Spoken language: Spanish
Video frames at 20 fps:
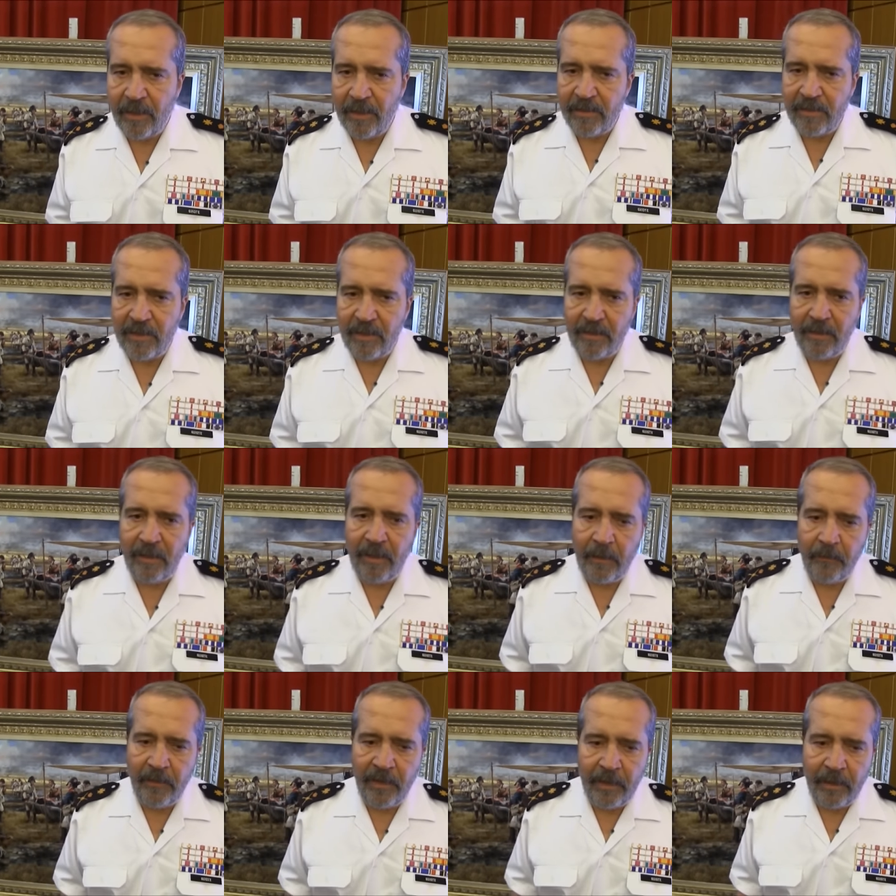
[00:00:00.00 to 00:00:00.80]
a las 7
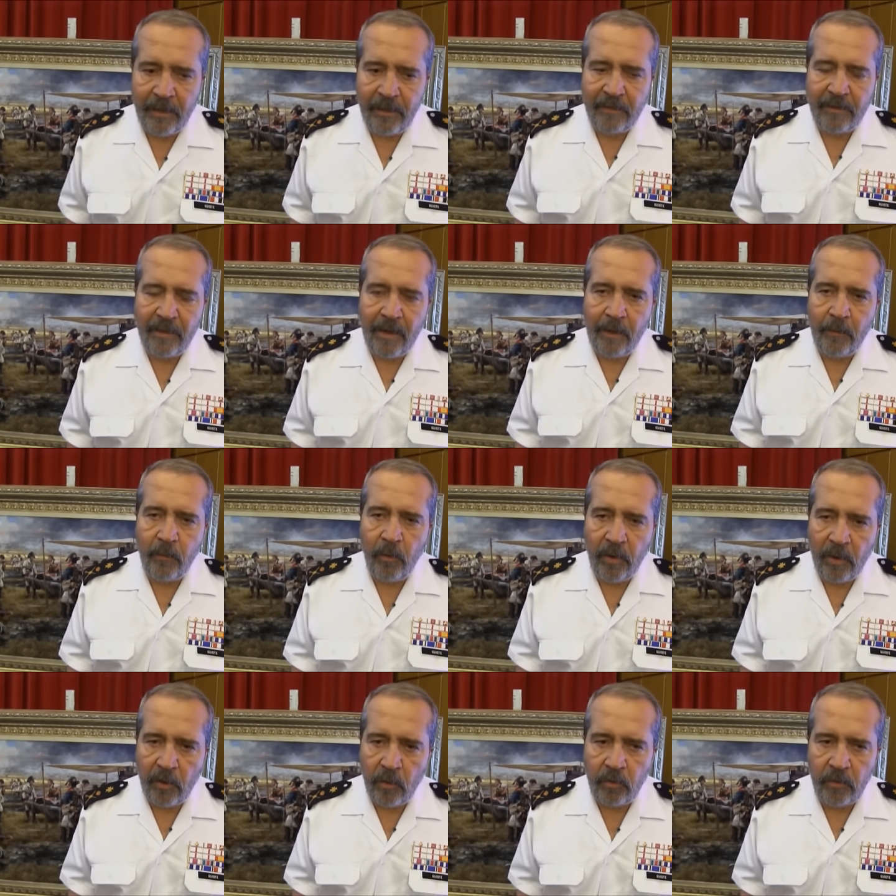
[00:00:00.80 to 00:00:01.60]
de la mañana
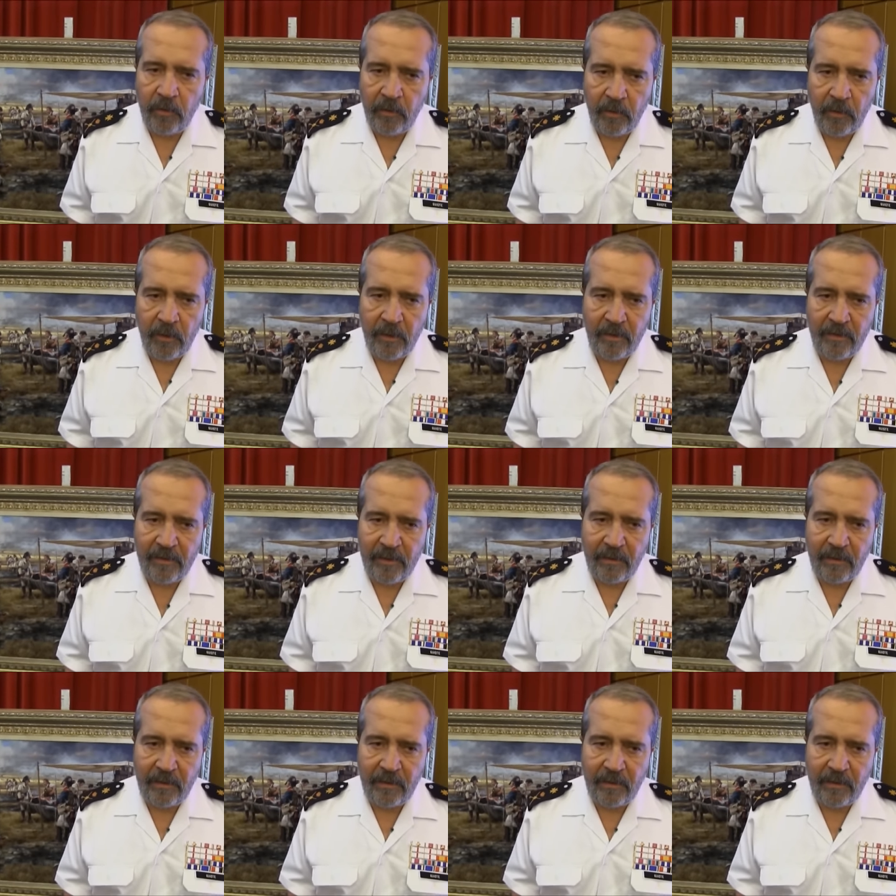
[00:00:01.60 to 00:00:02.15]
estábamos en condiciones